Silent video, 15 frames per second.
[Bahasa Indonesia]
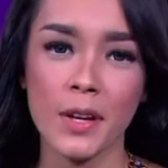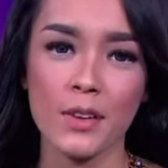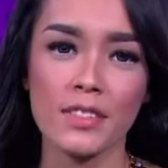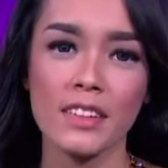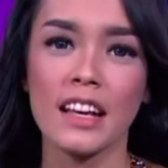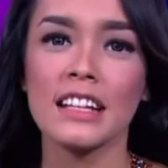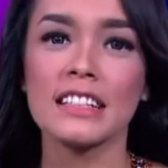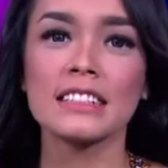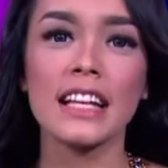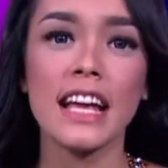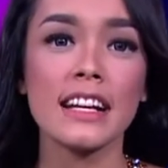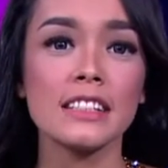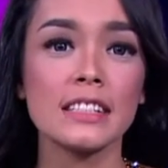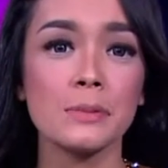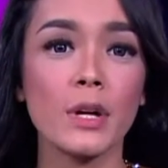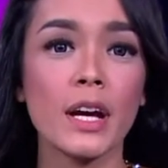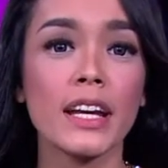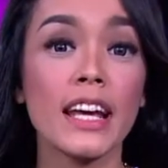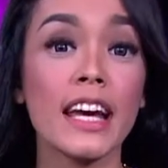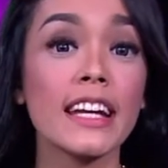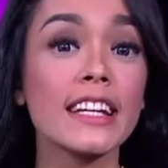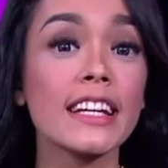News. Selain disibukkan
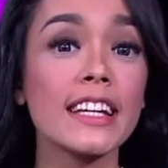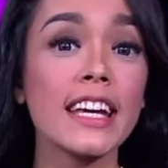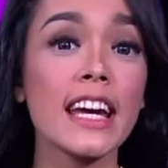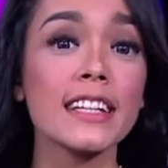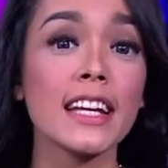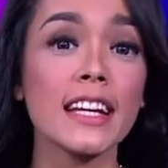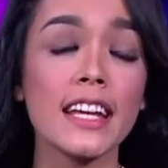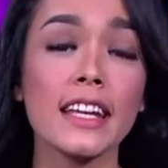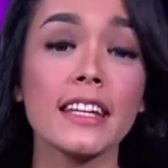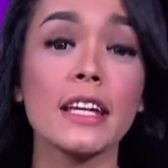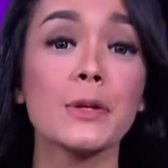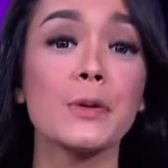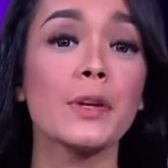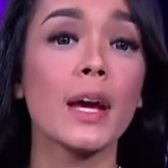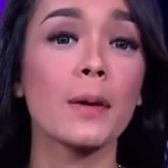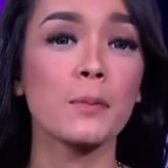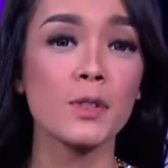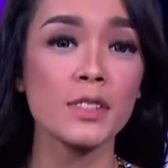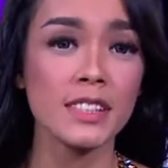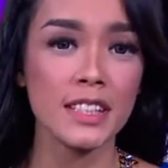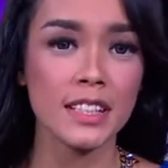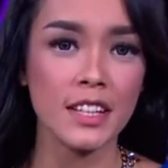dengan kegiatannya di dunia
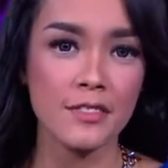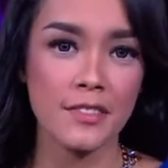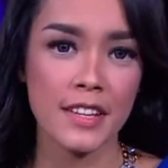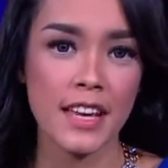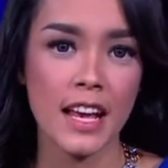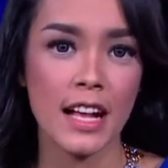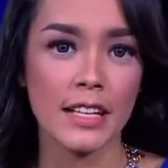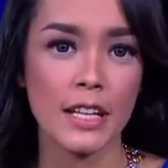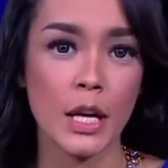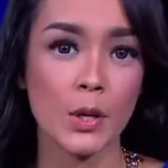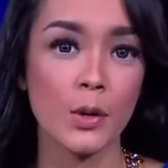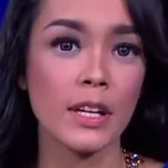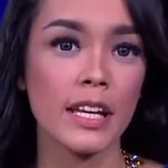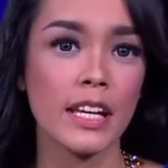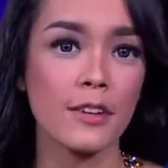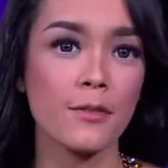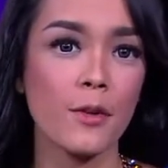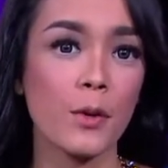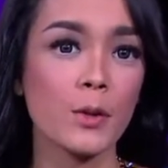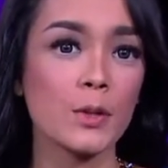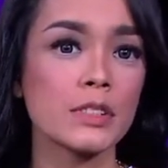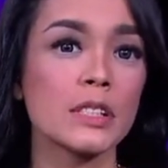musik nih, Vidi Aliano kini
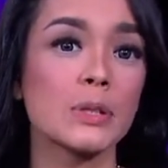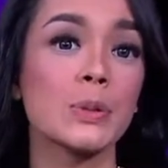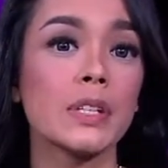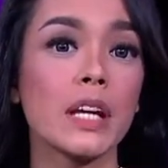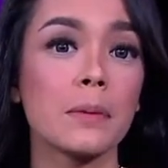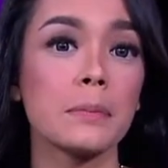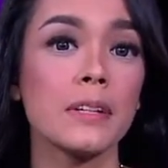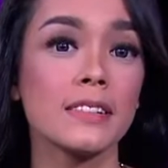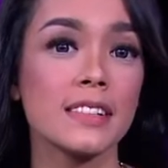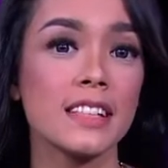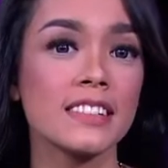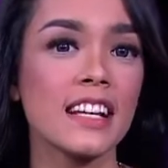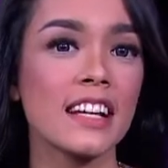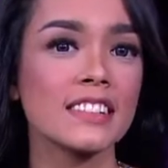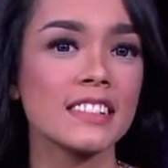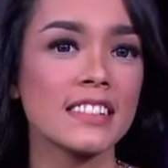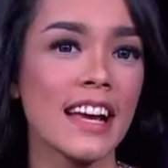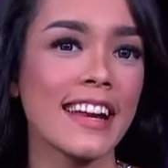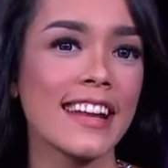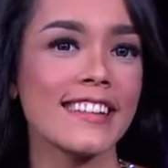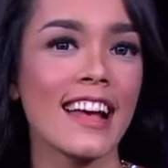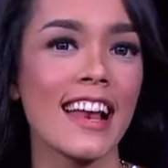fokus di dunia bisnis yang
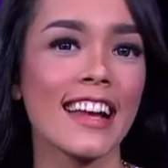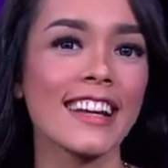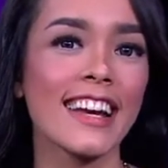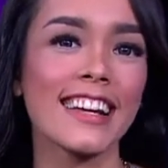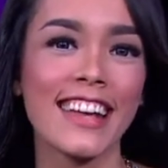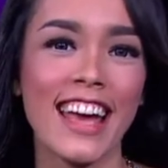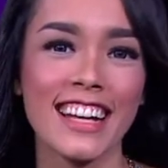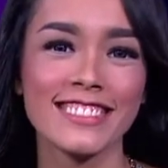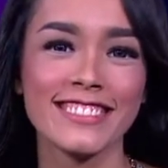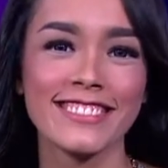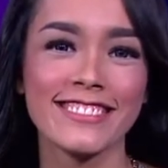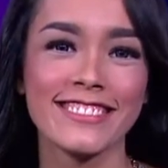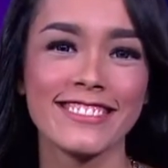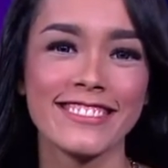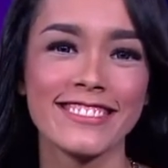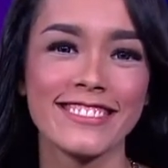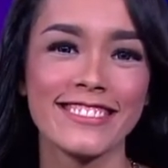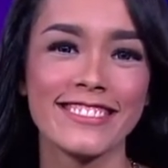sedang dijalankannya. Ya, setelah